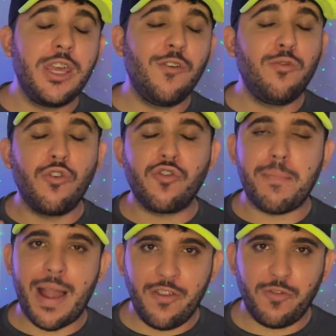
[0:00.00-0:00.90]
E um dos
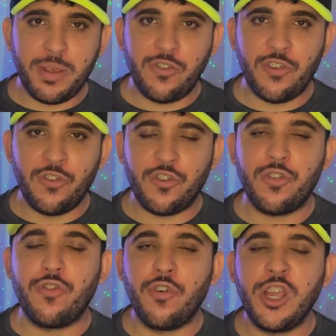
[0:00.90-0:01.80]
mais pedidos
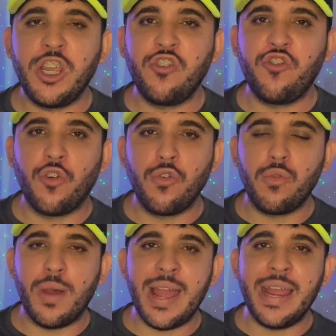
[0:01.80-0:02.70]
foi
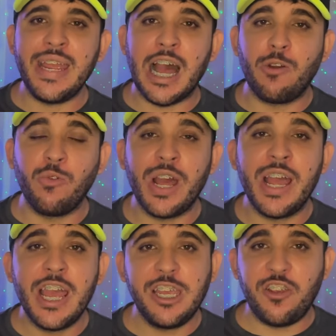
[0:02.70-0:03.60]
Josué e Aruna,
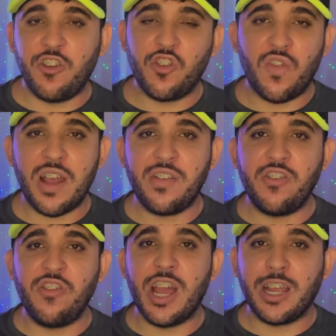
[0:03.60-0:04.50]
que a gente vai
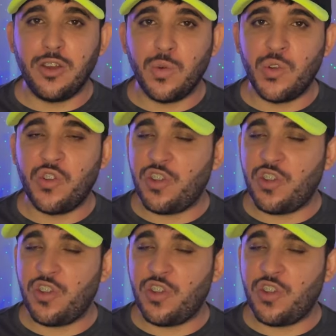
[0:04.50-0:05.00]
assistir aqui hoje.